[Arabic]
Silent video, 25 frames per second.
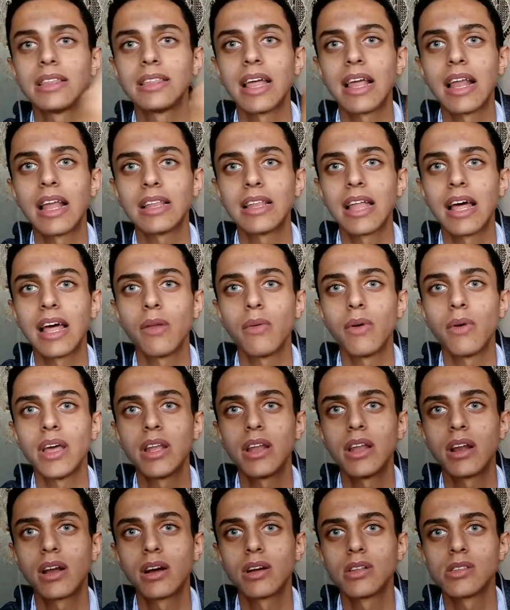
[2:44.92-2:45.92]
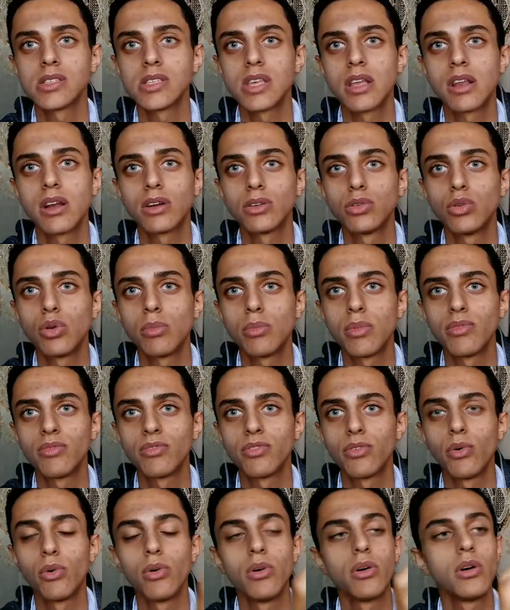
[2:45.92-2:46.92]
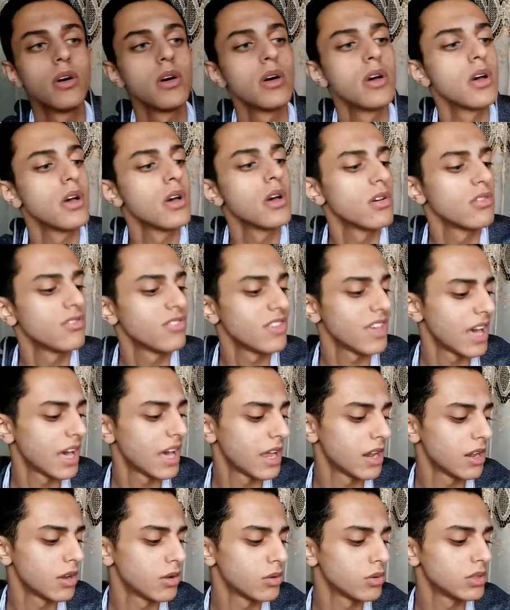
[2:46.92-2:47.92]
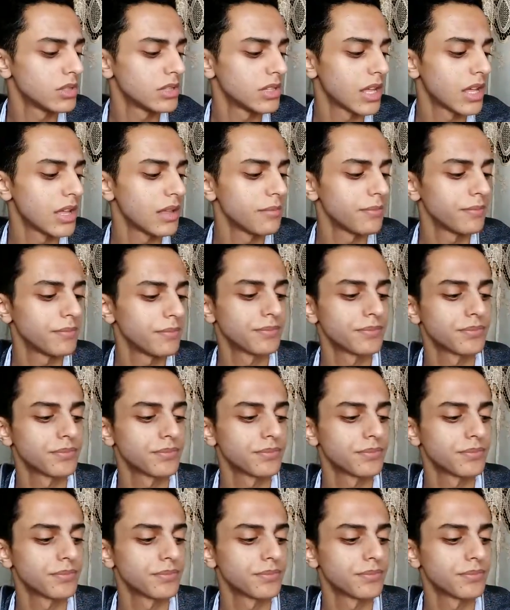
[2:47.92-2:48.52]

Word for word: الثلاث الوان الكونسيلر دول من فوق فيها اللون ده